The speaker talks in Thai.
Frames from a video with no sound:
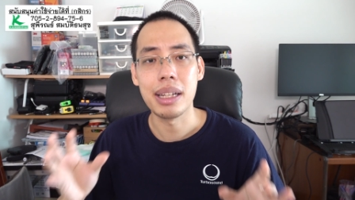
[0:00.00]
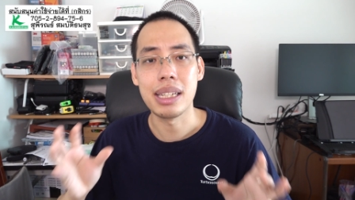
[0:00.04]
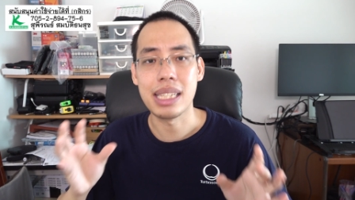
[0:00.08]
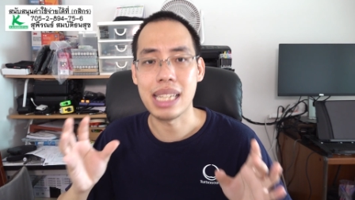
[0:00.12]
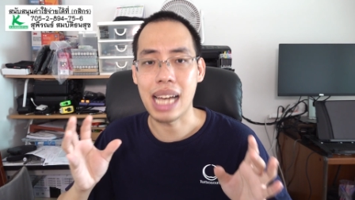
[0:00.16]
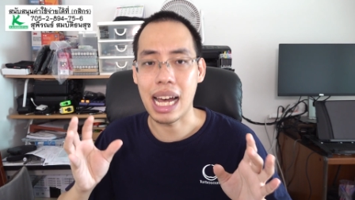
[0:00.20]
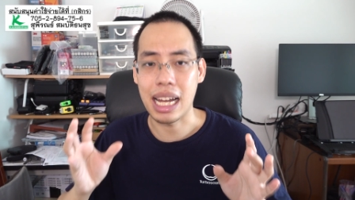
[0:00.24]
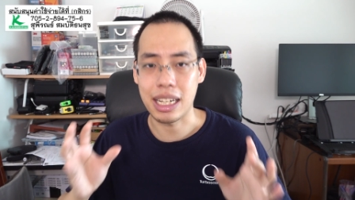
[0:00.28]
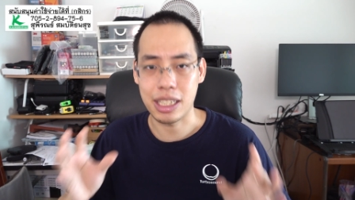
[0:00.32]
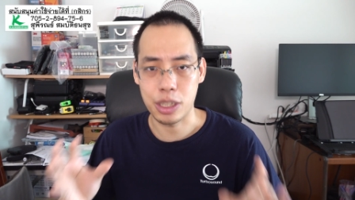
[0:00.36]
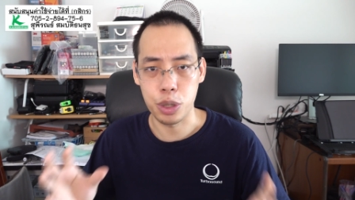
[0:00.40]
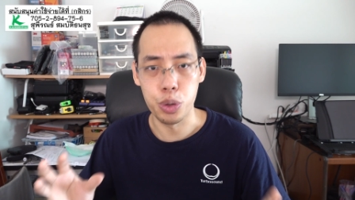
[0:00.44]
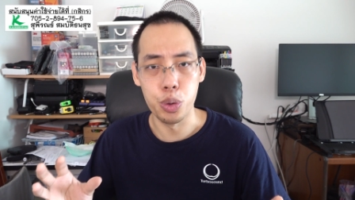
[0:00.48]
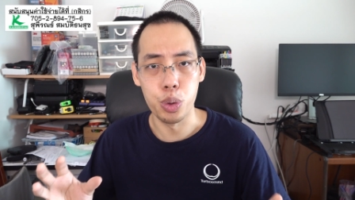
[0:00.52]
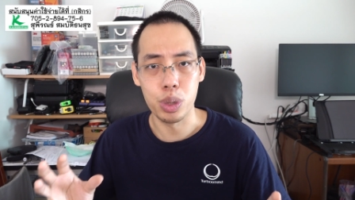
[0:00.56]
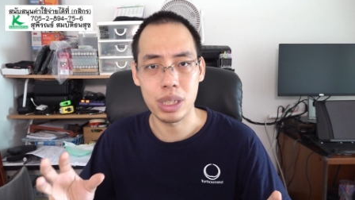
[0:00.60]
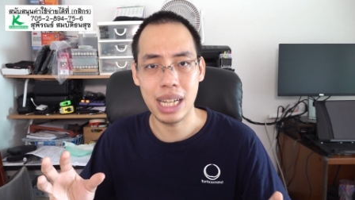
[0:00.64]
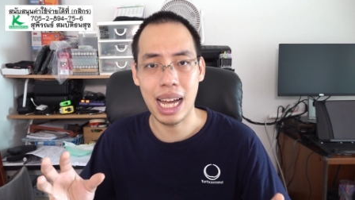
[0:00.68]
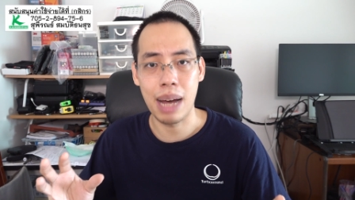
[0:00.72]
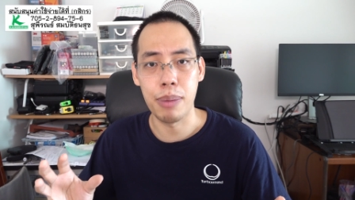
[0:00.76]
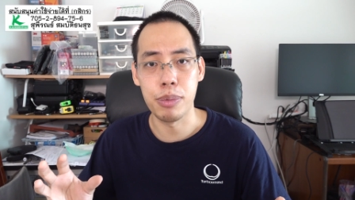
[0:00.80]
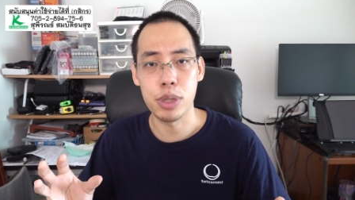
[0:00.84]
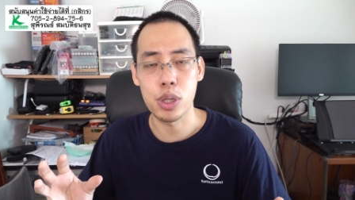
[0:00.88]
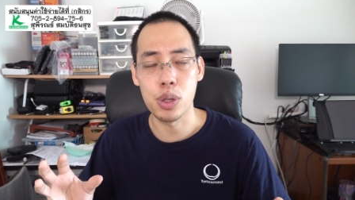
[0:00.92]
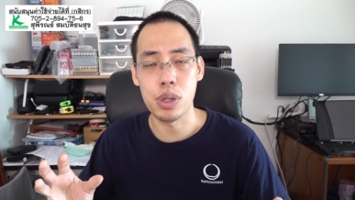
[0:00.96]
จะถูก
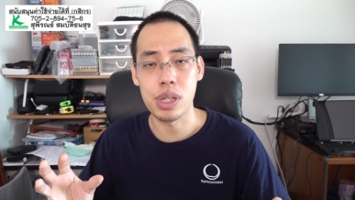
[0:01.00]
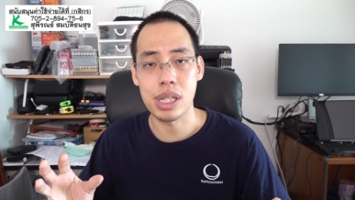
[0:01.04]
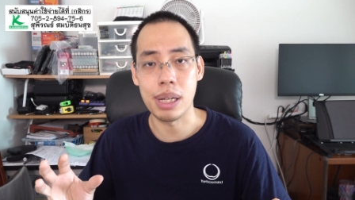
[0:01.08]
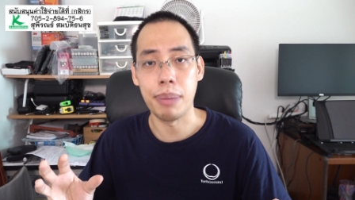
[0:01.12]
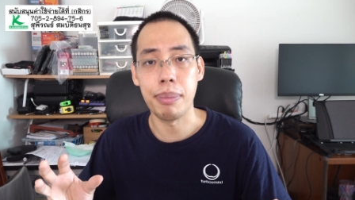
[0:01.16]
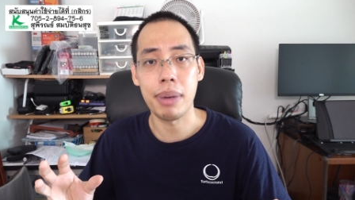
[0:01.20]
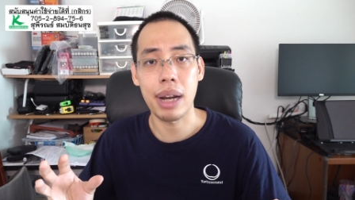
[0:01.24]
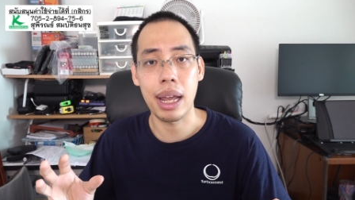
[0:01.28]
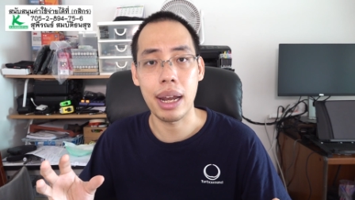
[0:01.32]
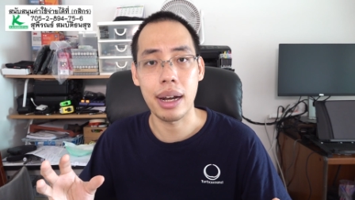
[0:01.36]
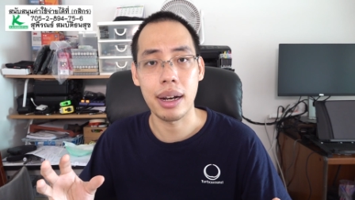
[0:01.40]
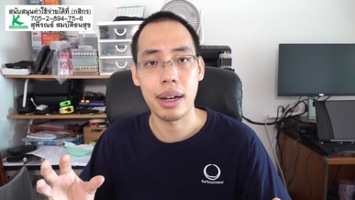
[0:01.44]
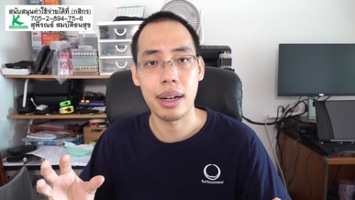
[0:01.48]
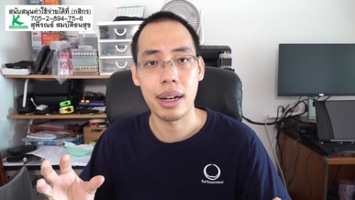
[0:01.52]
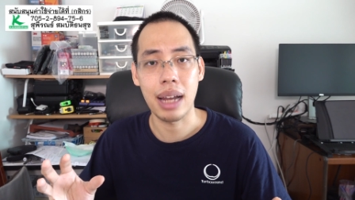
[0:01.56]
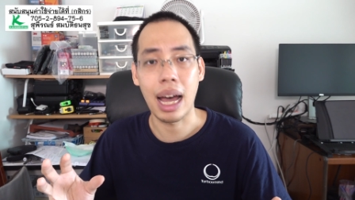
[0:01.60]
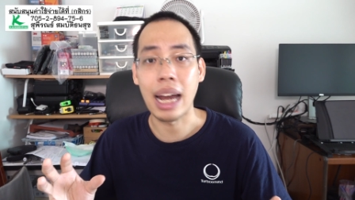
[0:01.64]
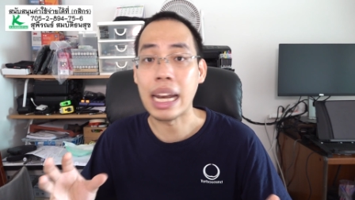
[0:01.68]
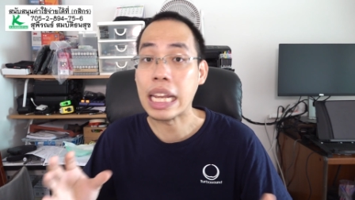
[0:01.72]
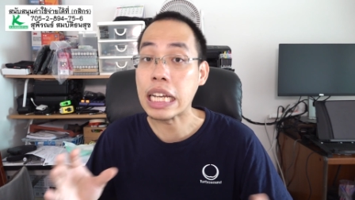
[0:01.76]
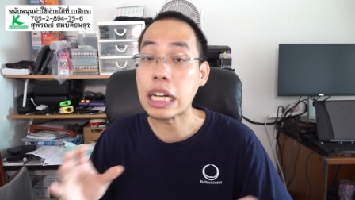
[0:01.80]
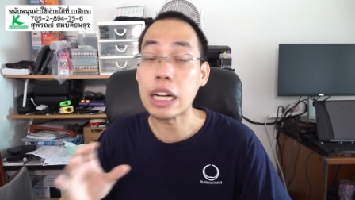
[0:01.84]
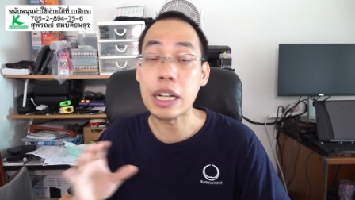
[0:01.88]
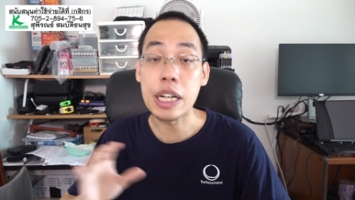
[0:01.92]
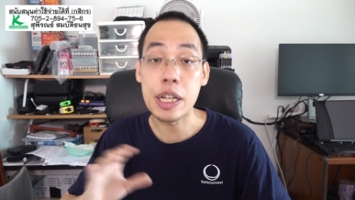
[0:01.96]
ทำจนสำเร็จ อัน
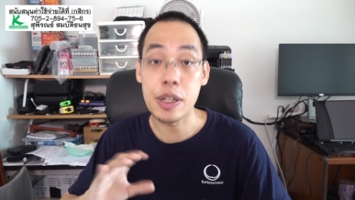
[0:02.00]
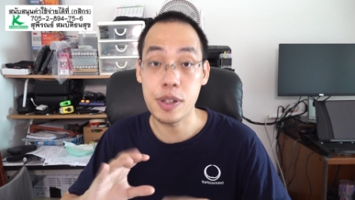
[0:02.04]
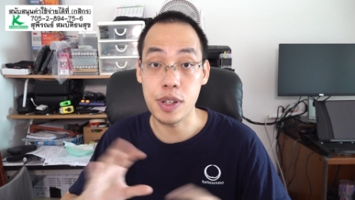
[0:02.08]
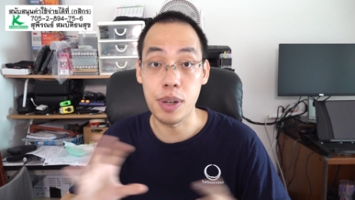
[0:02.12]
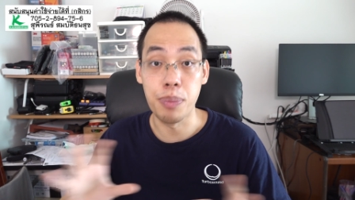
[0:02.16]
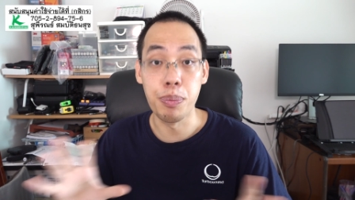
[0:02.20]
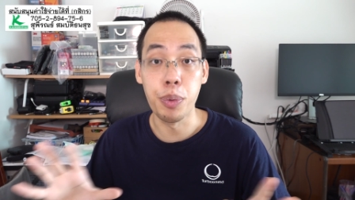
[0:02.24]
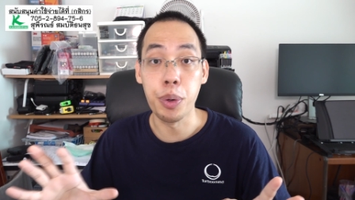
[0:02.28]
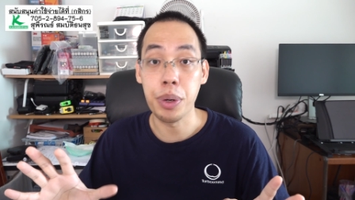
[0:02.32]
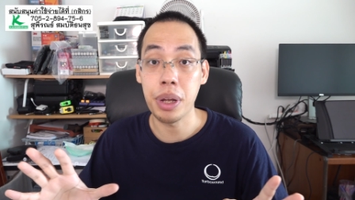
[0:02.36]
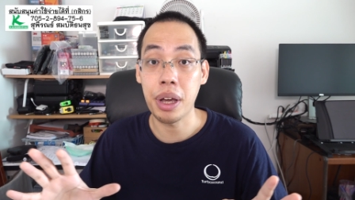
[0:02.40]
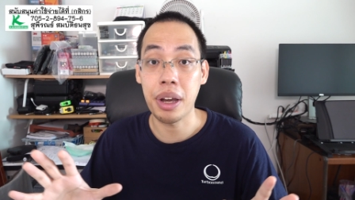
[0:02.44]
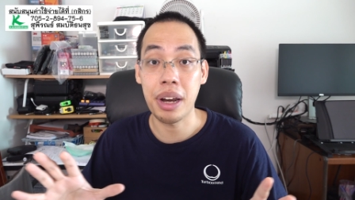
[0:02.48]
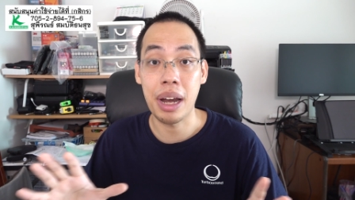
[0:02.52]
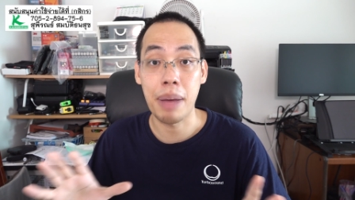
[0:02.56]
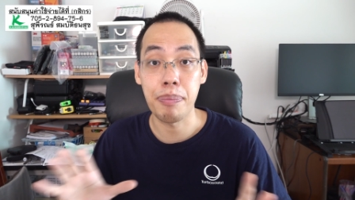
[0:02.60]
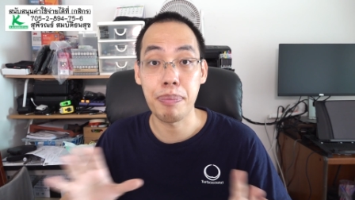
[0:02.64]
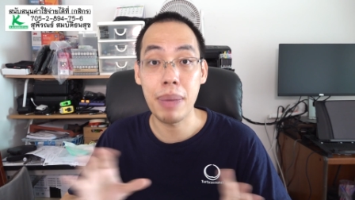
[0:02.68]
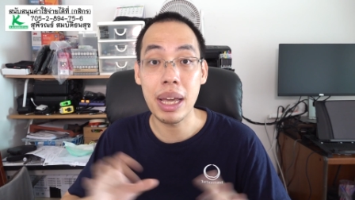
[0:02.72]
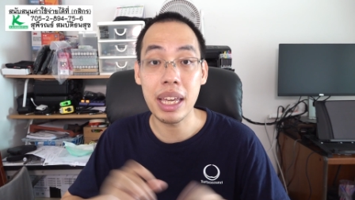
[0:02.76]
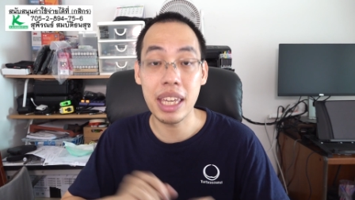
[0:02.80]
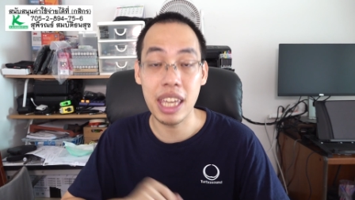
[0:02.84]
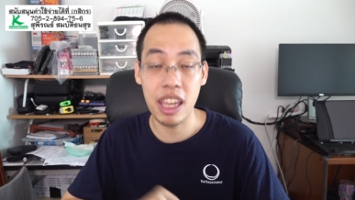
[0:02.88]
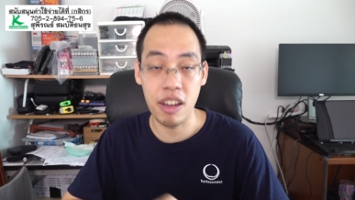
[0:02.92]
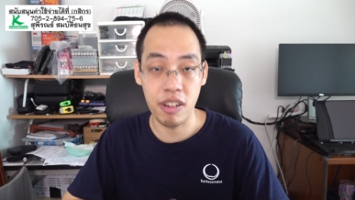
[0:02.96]
นี้ก็คือสมมุตินะครับ
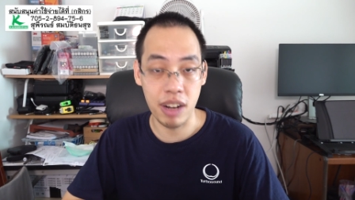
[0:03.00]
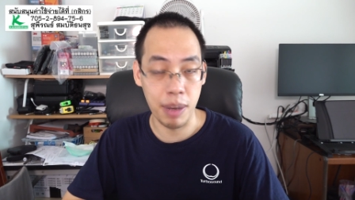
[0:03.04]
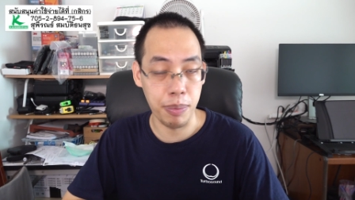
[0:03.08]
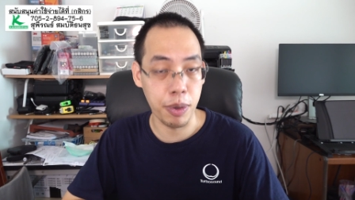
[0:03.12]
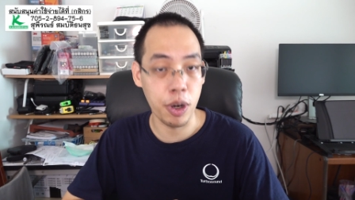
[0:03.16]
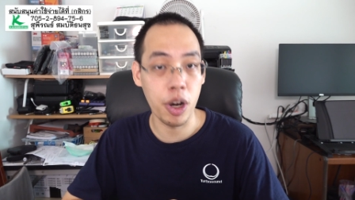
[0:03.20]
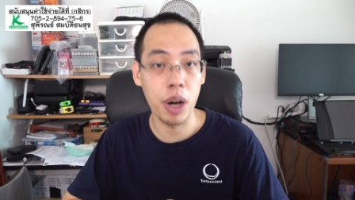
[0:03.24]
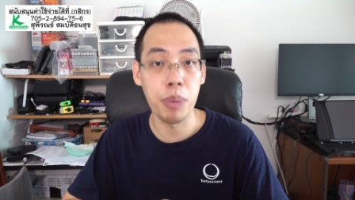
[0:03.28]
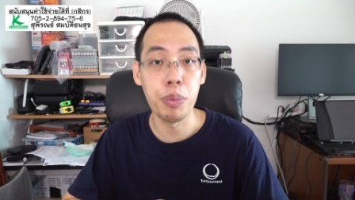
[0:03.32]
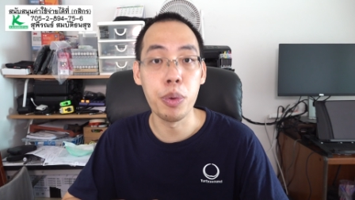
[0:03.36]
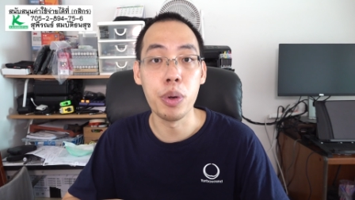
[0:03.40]
ไม่เกี่ยวกับข้อ